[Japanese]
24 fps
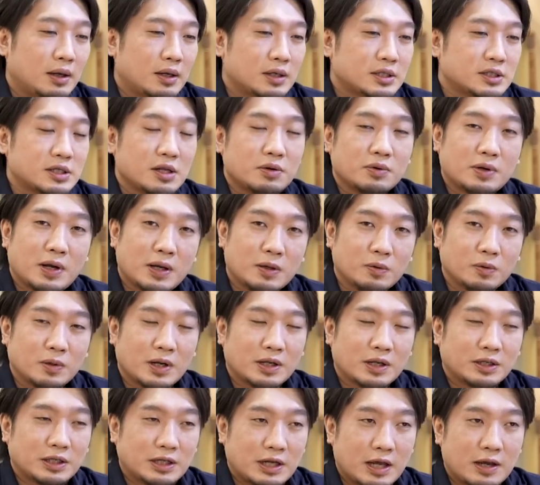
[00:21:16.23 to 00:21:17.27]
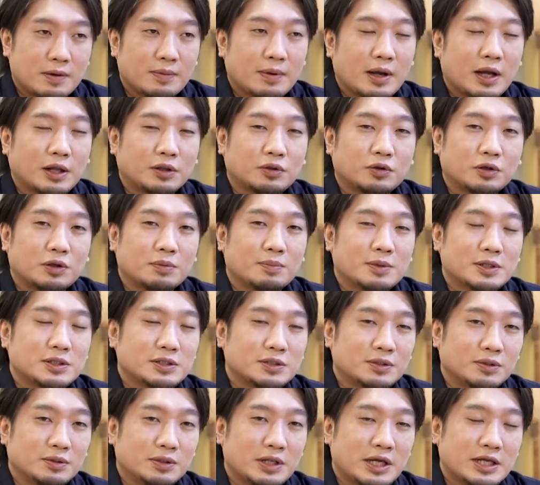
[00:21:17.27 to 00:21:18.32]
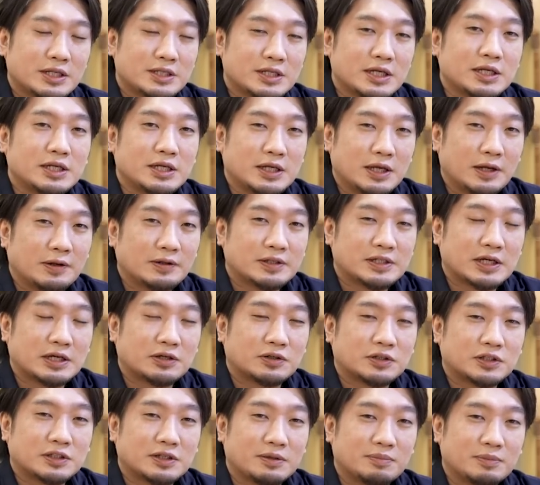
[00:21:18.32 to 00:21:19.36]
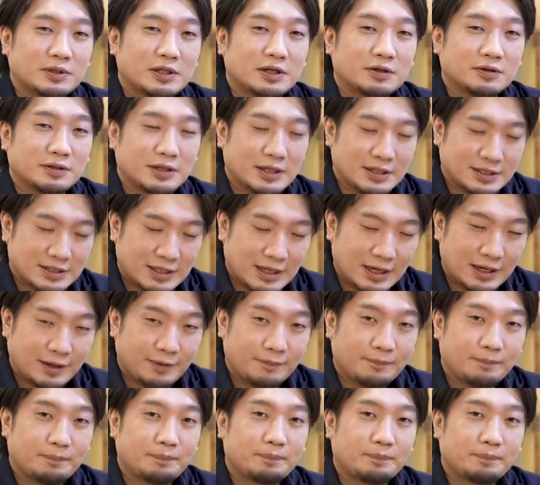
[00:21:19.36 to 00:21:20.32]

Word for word: 下の概要欄にね貼っときますので、ぜひチェックしてみてください。